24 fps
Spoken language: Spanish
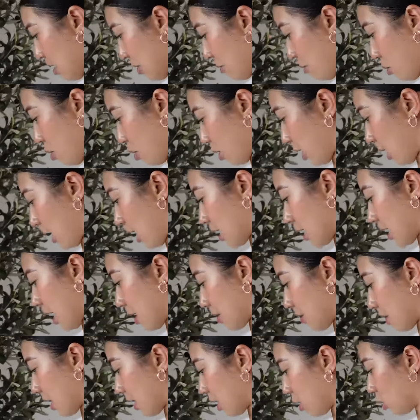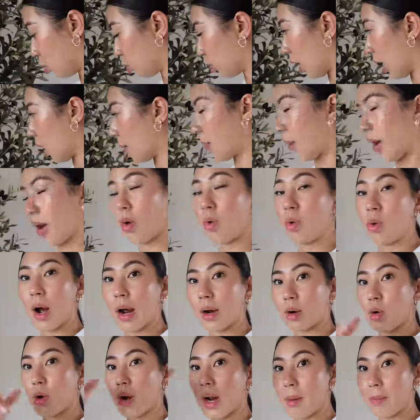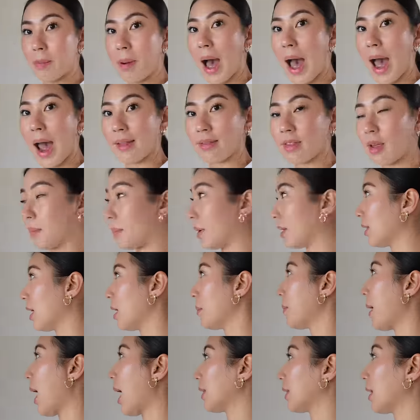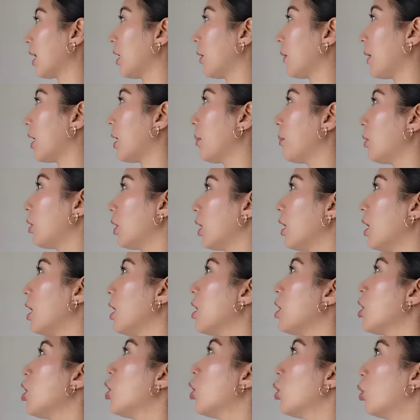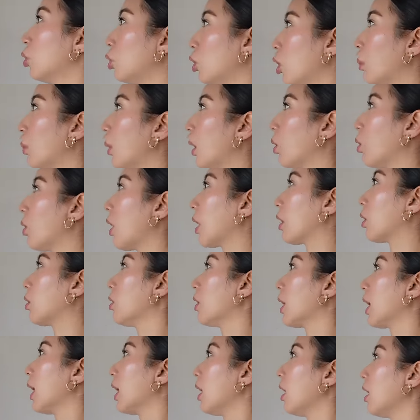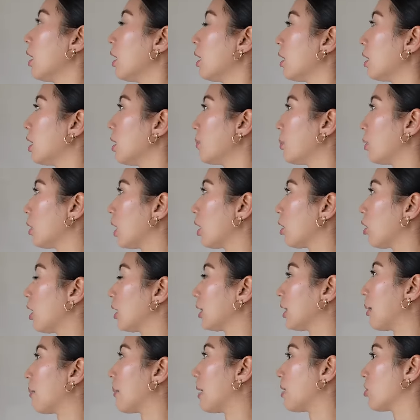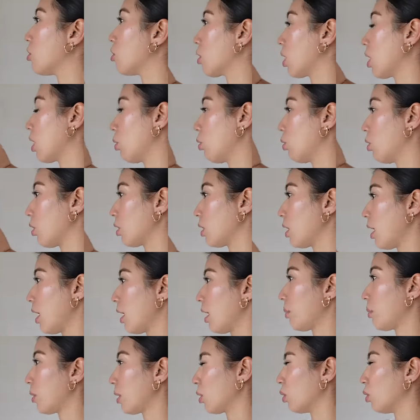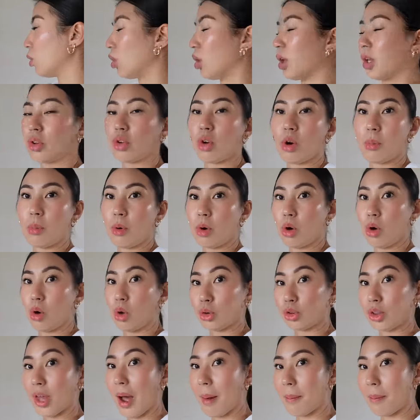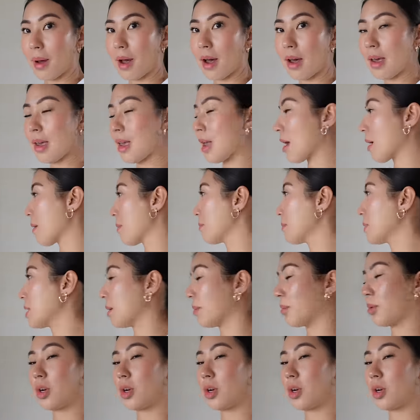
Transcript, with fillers: Porque ya ven que ustedes pueden jugar con el pad, depende del pad que le vaya a poner. Uno puede jugar con él y ponerlo del tamaño que uno quiera, porque uno de todos modos lo tapa bien